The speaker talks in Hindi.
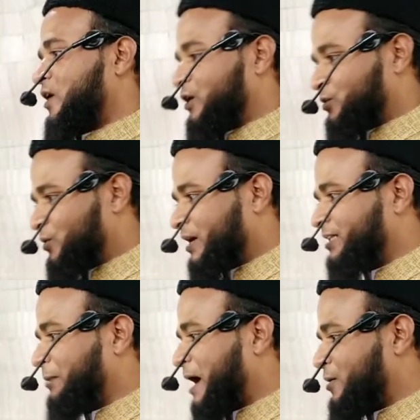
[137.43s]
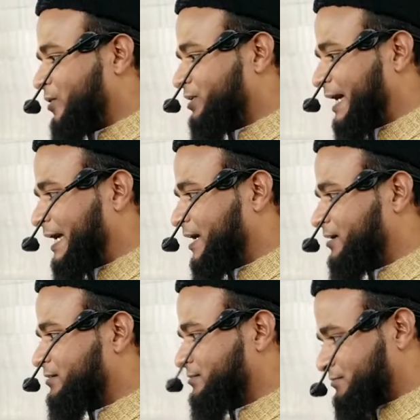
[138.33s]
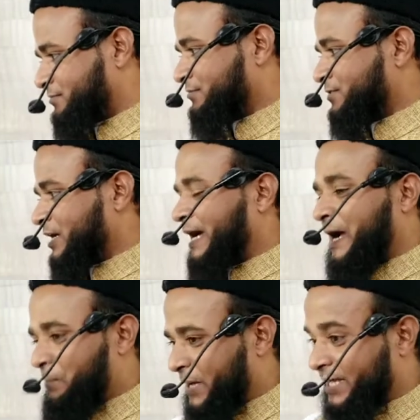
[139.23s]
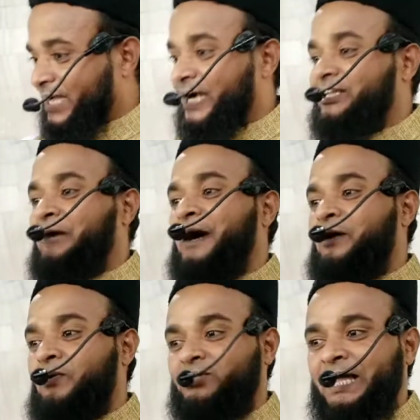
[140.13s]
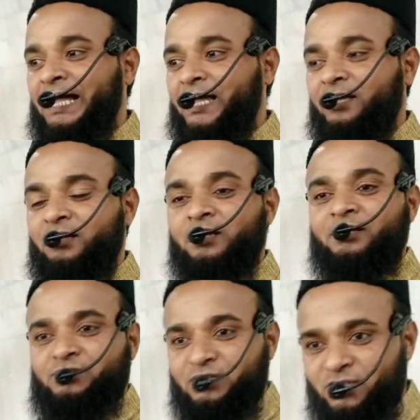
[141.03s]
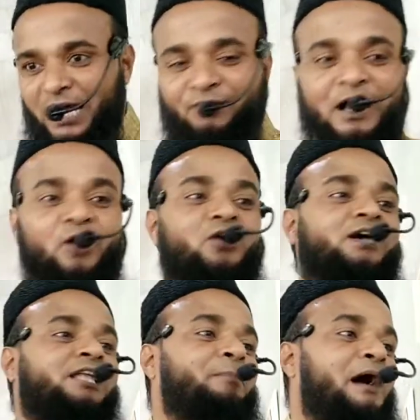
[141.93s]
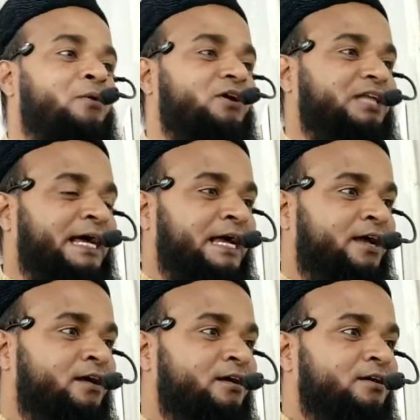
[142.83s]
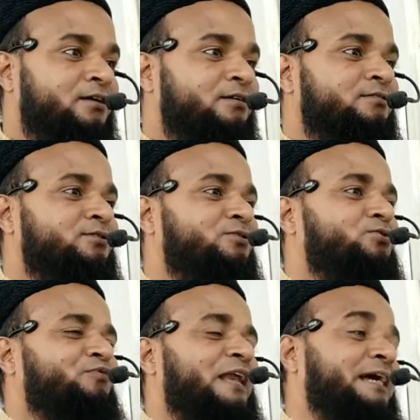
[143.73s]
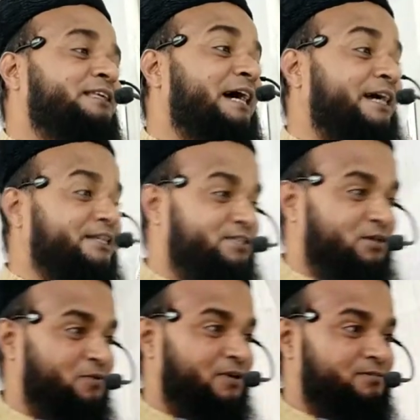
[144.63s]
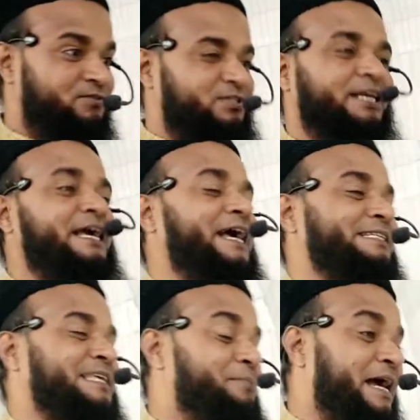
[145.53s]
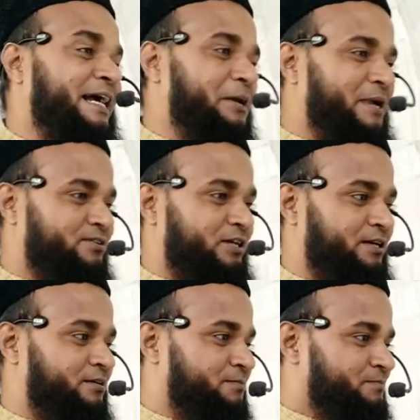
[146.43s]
औरतों का दबाव होता है हाँ बेटे का दबाव होता है ससुराल वालों का दबाव होता है तो फिर हदिया कैसे हुआ चलिए इससे भी आगे बढ़ते हैं